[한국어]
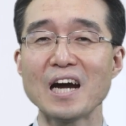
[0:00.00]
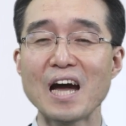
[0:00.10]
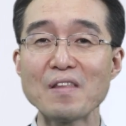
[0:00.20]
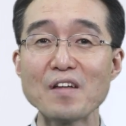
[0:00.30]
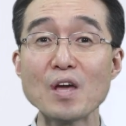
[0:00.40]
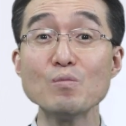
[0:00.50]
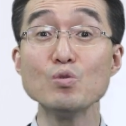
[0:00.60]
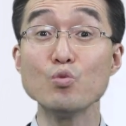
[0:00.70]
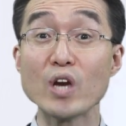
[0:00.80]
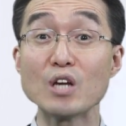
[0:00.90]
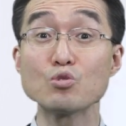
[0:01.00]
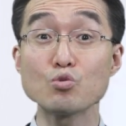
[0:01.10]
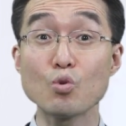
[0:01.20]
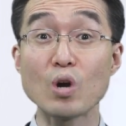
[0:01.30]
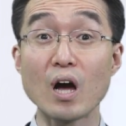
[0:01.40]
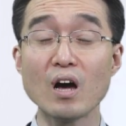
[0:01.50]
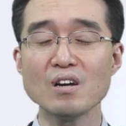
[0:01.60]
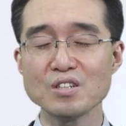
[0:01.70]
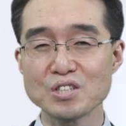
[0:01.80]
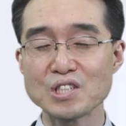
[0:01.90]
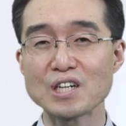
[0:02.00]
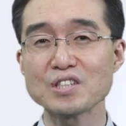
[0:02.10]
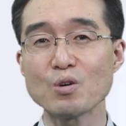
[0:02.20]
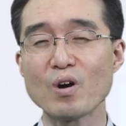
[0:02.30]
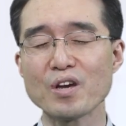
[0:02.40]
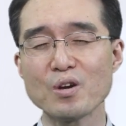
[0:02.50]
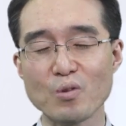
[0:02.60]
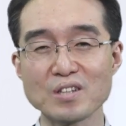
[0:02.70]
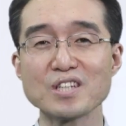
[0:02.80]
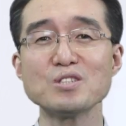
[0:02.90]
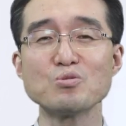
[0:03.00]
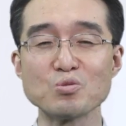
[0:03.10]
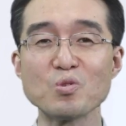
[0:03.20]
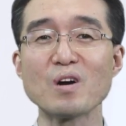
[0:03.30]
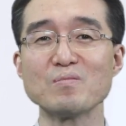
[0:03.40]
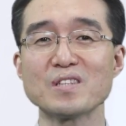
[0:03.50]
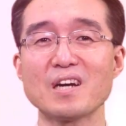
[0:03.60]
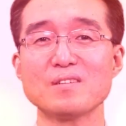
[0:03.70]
하나됨을 위한 수고가 신앙생활에 굉장히 중요합니다.